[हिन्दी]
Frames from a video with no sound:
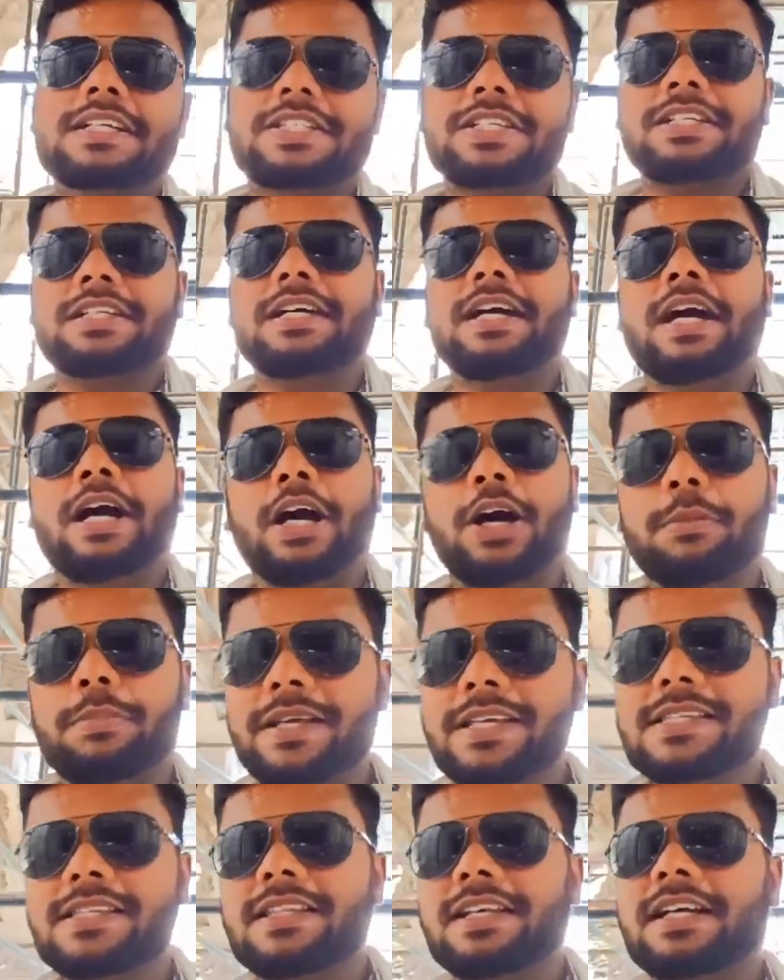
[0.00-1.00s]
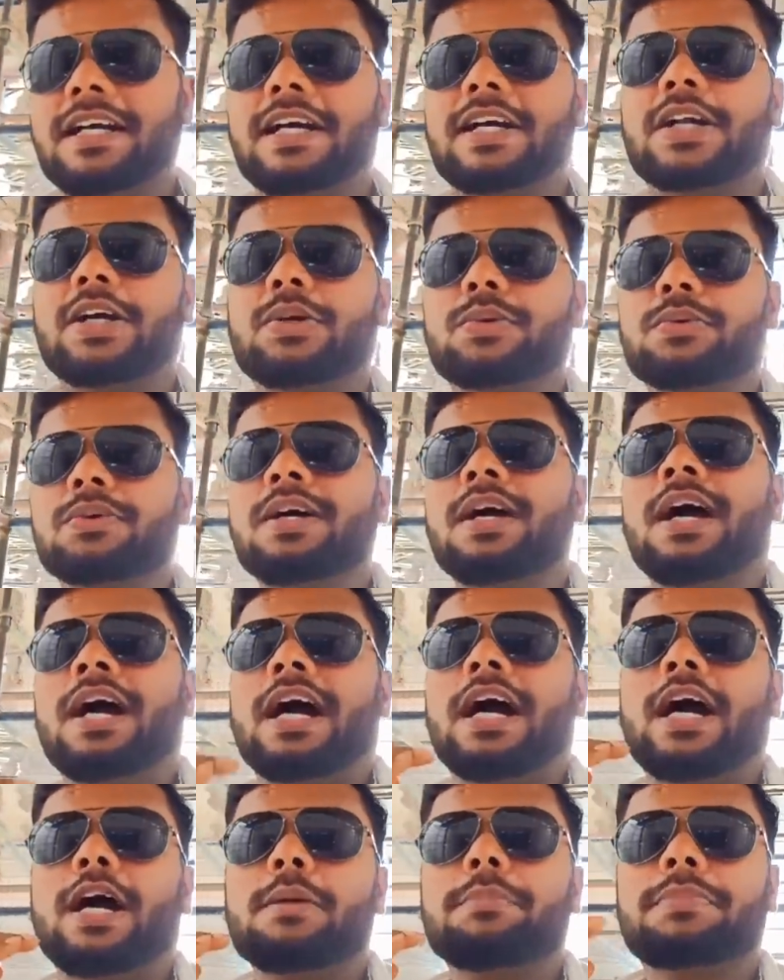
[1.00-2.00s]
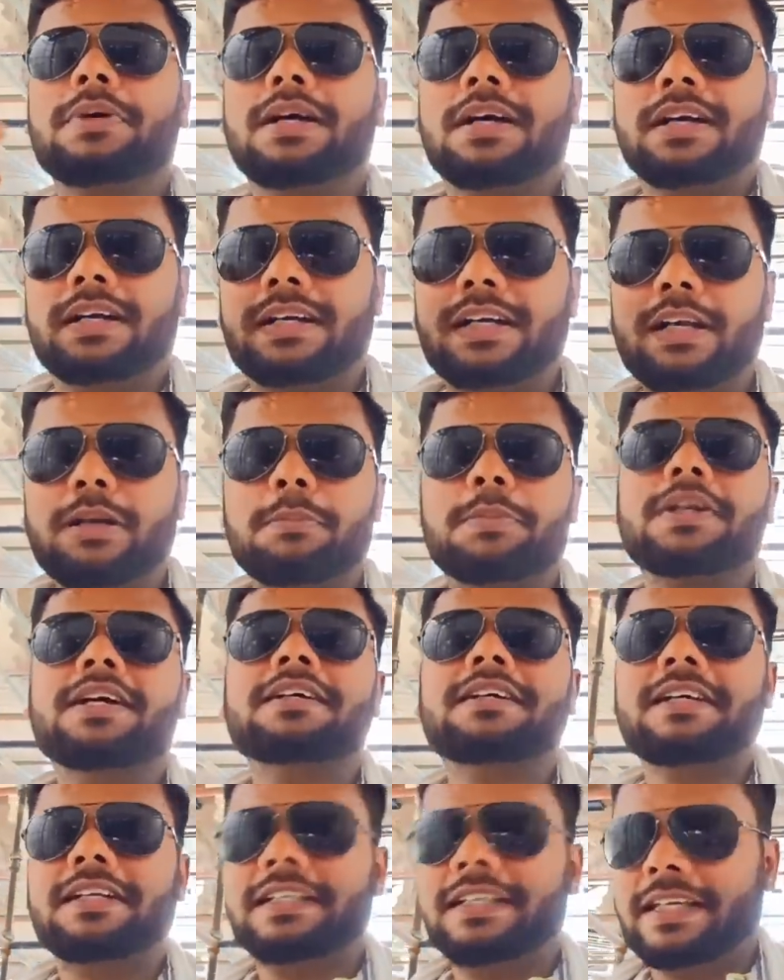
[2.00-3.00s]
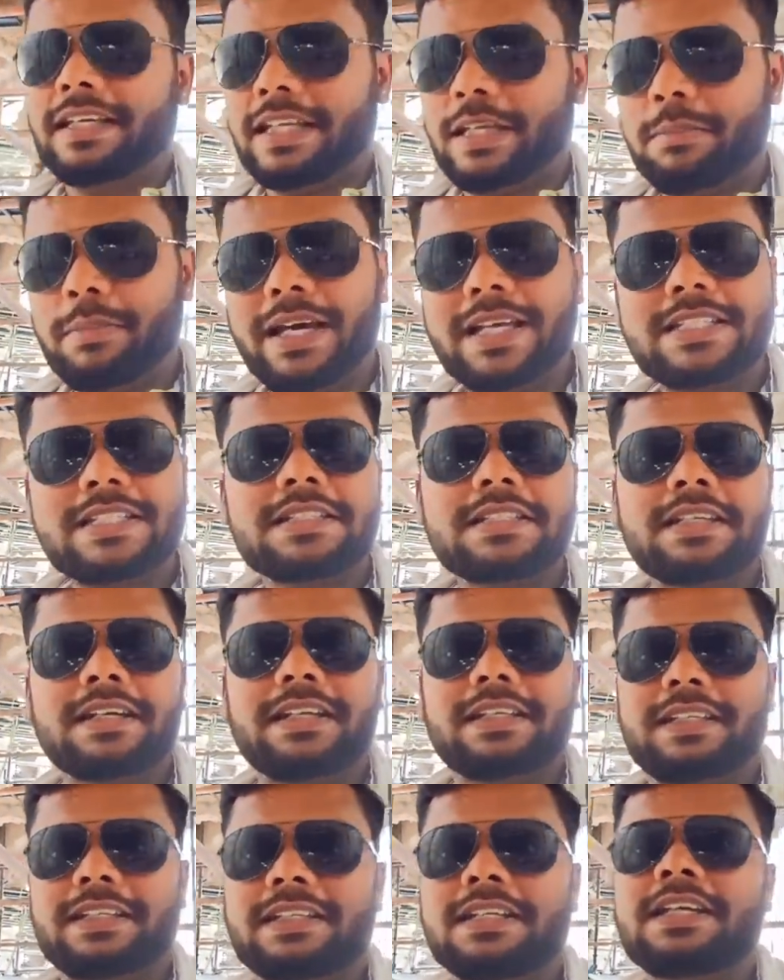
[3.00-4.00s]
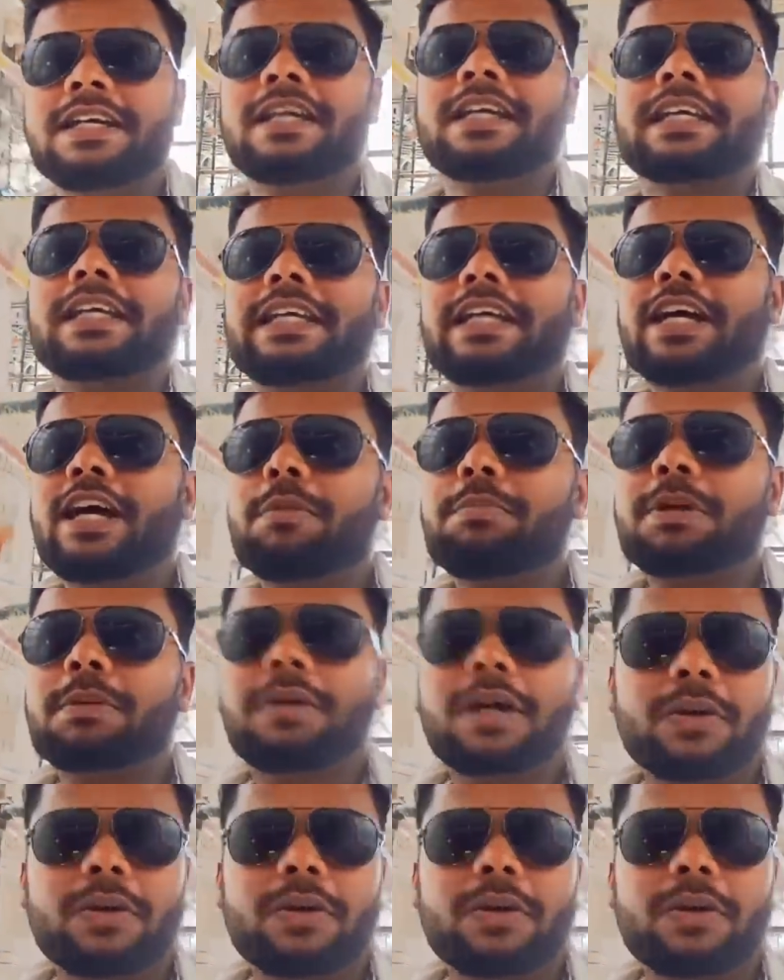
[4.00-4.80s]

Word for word: दर्शन अभी से दिखा रहा हूँ आप कल्पना करिए इमेजिन करिए कि यहाँ पर